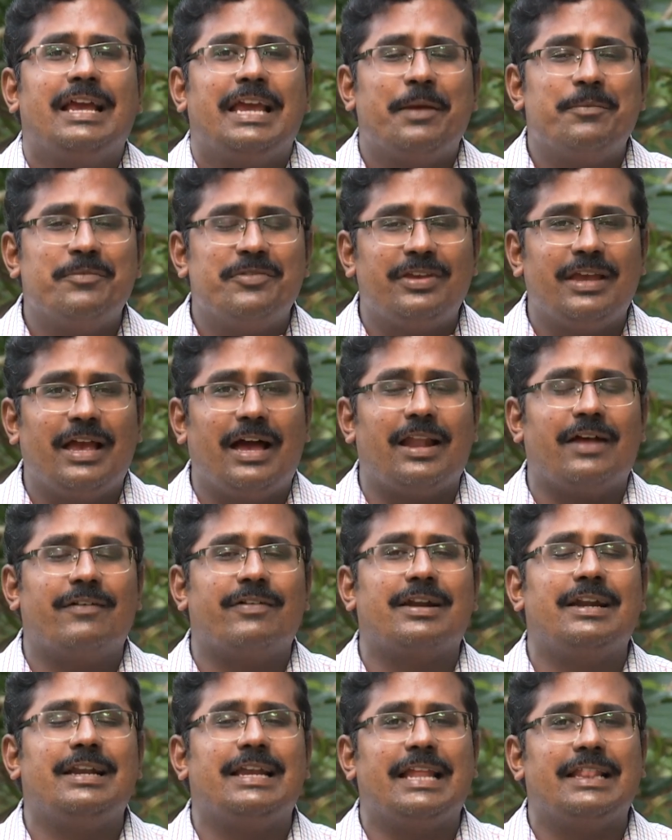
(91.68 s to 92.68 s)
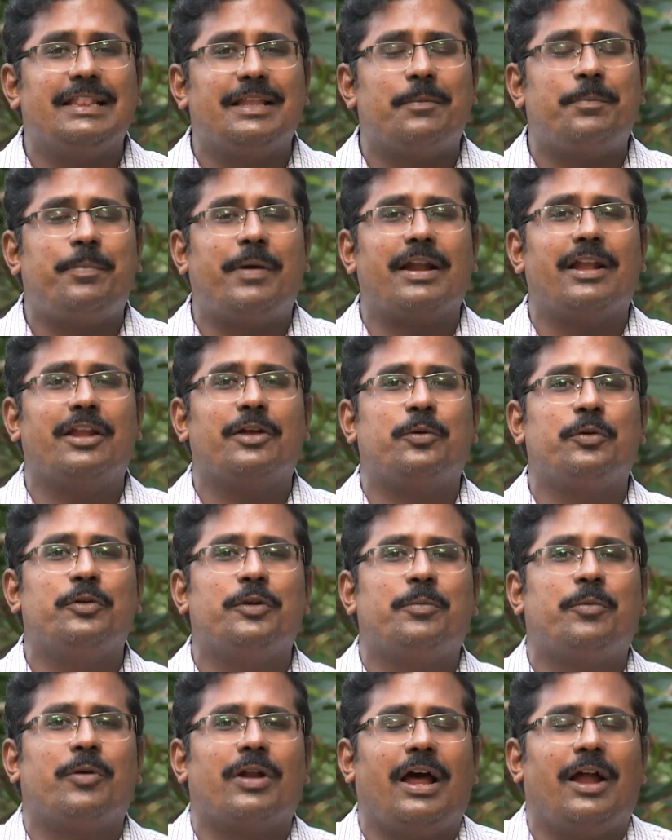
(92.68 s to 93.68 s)
எம்ஜிஆர் அவர்கள் எந்த பாடலை கொண்டு
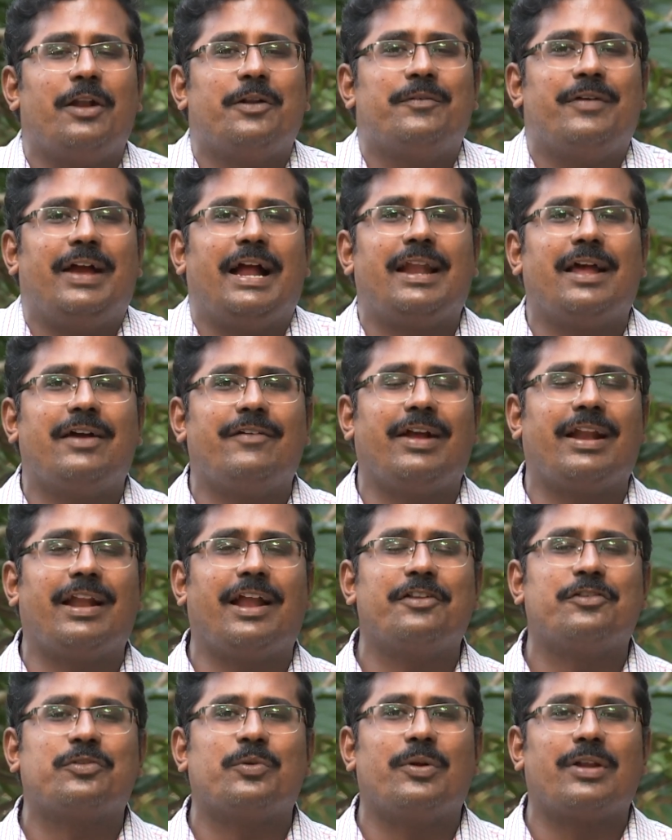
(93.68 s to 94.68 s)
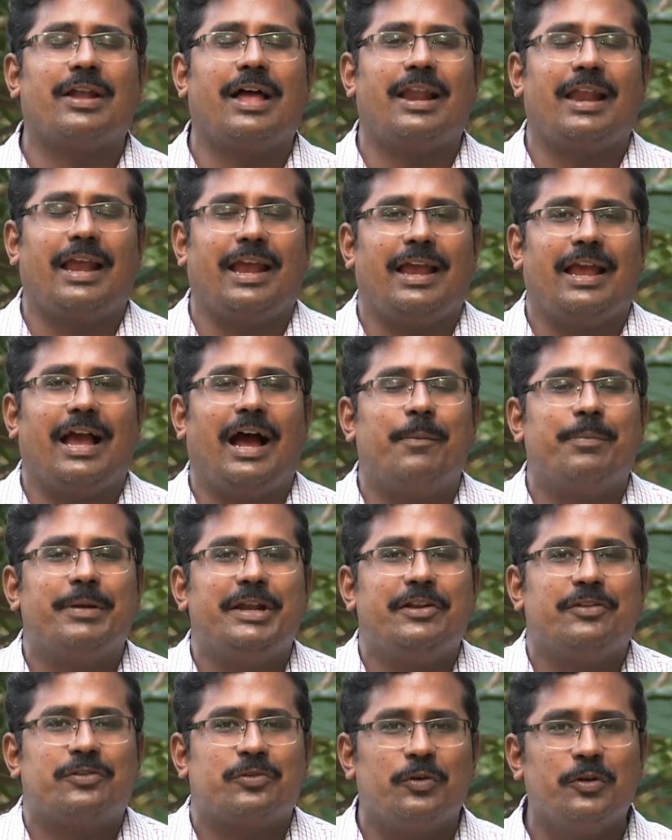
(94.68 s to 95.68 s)
போனாலும் வேணாம் வேணான்னு சொல்கிறாரே
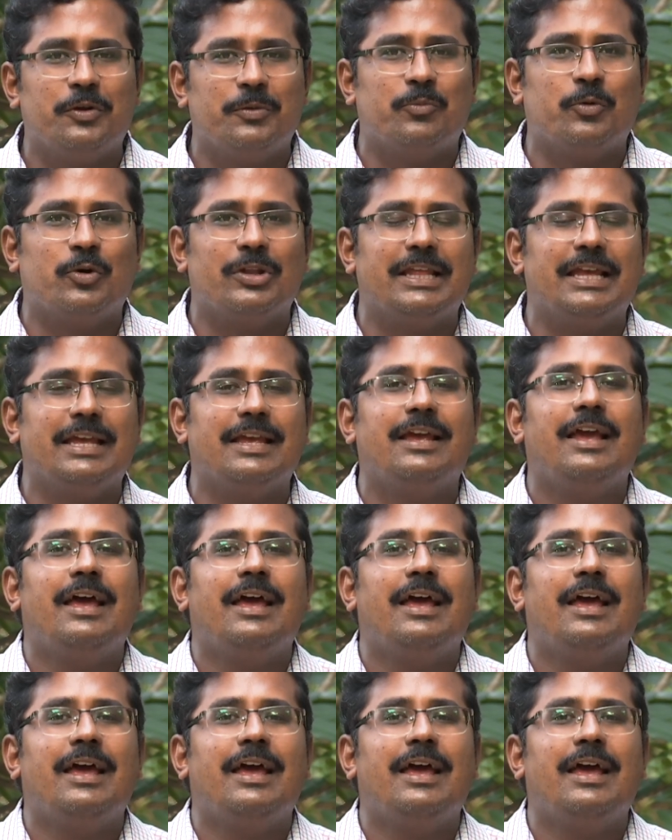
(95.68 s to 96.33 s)
அப்படின்னு சொல்லும்போது